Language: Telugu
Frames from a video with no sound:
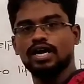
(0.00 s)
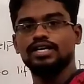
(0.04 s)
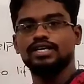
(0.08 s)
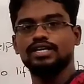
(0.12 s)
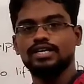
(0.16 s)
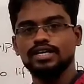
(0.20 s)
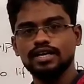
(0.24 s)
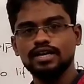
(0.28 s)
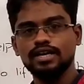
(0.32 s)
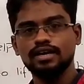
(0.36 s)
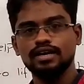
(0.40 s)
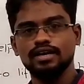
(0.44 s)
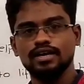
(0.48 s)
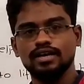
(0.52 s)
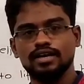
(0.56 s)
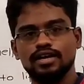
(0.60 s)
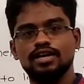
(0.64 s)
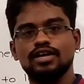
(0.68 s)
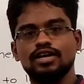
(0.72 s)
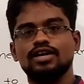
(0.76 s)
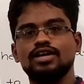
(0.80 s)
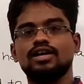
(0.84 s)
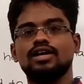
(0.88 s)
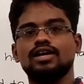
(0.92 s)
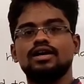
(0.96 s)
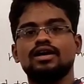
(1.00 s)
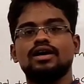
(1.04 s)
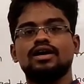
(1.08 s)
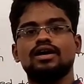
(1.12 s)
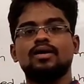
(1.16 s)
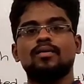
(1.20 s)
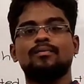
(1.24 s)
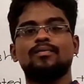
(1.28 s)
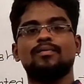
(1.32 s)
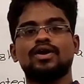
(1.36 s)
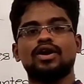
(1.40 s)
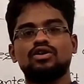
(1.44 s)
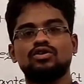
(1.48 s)
అంటే
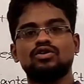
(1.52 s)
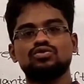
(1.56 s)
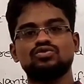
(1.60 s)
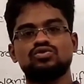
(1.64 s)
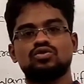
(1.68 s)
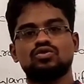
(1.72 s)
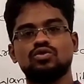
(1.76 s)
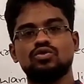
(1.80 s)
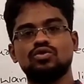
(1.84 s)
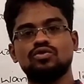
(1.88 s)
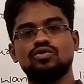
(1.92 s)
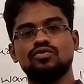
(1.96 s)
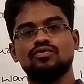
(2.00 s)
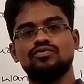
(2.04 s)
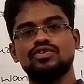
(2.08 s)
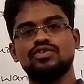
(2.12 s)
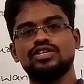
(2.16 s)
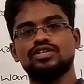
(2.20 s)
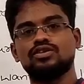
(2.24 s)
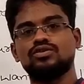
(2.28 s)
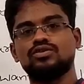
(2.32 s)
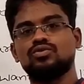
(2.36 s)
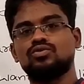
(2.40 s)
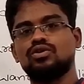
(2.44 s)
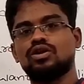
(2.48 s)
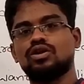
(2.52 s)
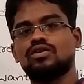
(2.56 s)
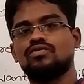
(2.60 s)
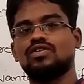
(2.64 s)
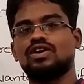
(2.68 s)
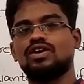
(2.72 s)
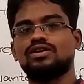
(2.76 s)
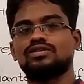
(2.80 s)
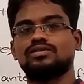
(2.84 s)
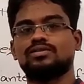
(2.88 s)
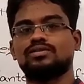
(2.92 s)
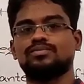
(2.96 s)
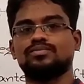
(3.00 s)
ప్రొనౌన్స్లో వీటిని కూడా
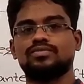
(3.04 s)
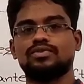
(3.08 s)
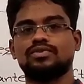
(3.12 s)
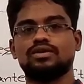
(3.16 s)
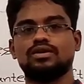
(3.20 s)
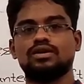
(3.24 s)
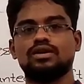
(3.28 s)
వాడతాం